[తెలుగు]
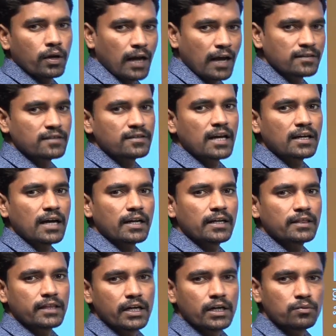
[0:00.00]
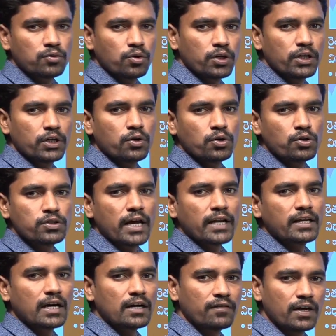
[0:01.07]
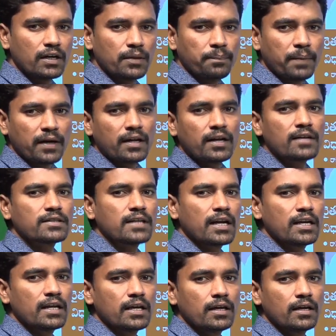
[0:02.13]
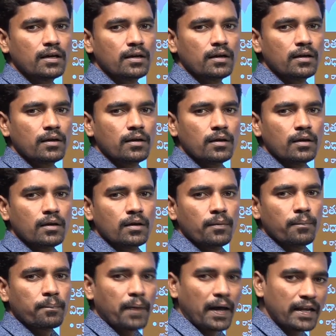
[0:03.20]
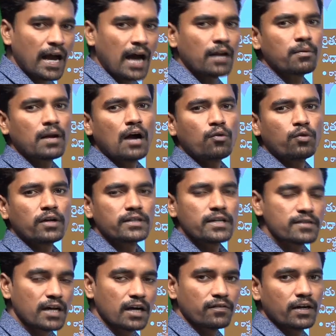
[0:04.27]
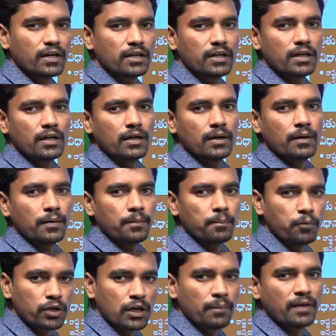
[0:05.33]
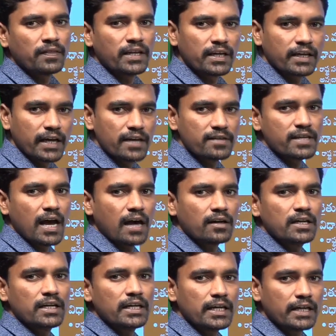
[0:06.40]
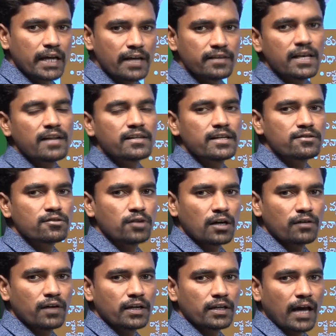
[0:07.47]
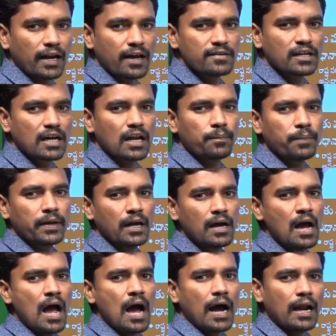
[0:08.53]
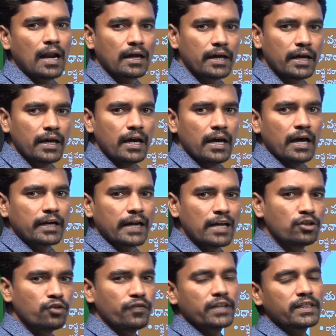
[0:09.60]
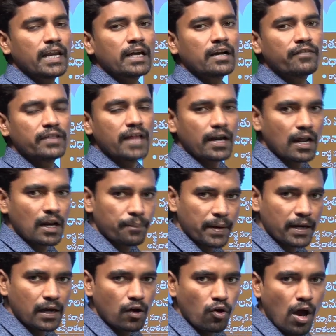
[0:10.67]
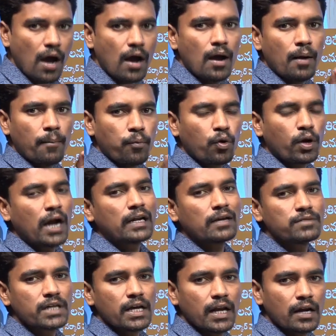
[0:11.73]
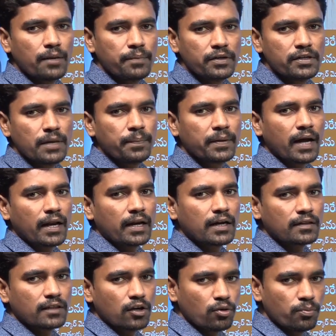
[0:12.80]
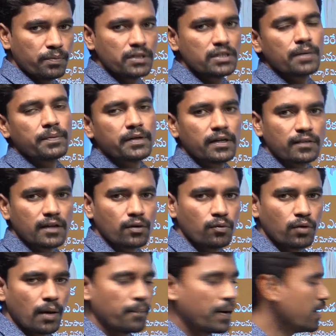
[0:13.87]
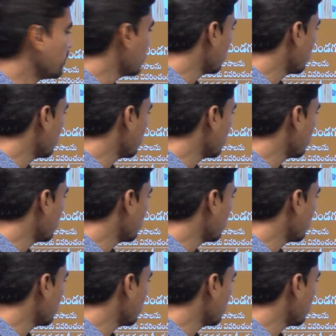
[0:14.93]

రాష్ట్ర సర్కార్ ఎత్తేయడంతో ఈరోజు జరిగినటువంటి పంట నష్టాన్ని పరిహారం రాకుండా చేసినటువంటి ముఖ్యమంత్రి కేసీఆర్ ఈ కేసీఆర్ చేస్తున్నటువంటి అరాచకాలపైన అలాగే రైతు వ్యతిరేక విధానాలపైన కూడా పోరాటం చేయాలని బీజేపీ కార్యకర్తలకు బీజేపీ నేతలకు కూడా బండి